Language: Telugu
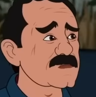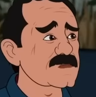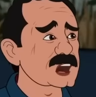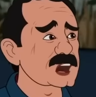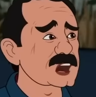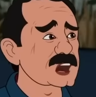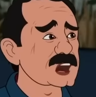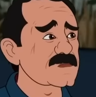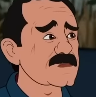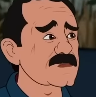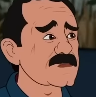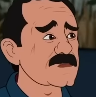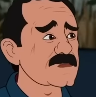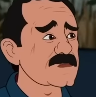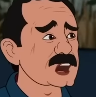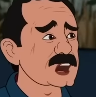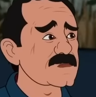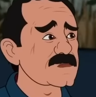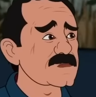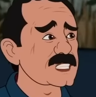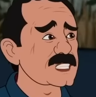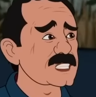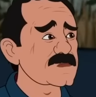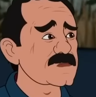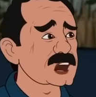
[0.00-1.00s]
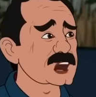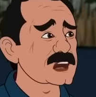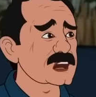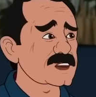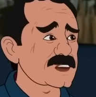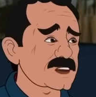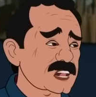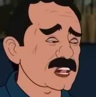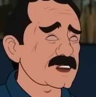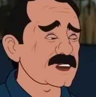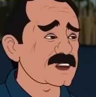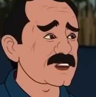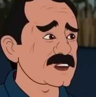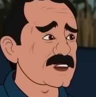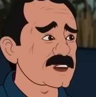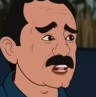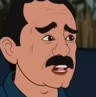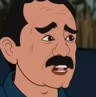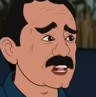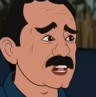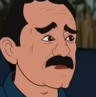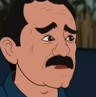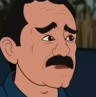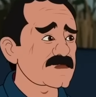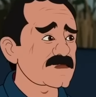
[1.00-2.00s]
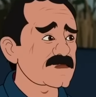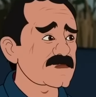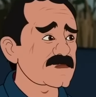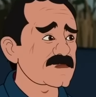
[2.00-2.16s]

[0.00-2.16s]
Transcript: ఇక ఇప్పుడు నువ్వు కూడా చనిపోతావు